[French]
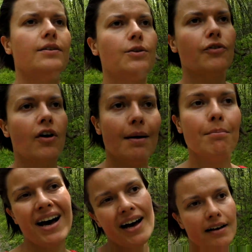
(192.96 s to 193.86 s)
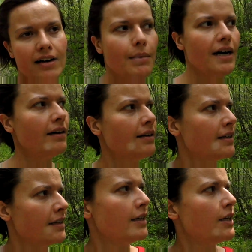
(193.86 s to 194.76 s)
devant la mare là-bas
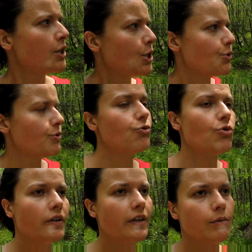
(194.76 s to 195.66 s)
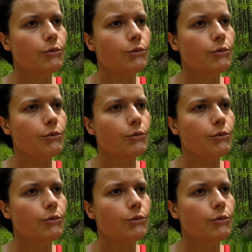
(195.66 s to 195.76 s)
je suis toujours en train de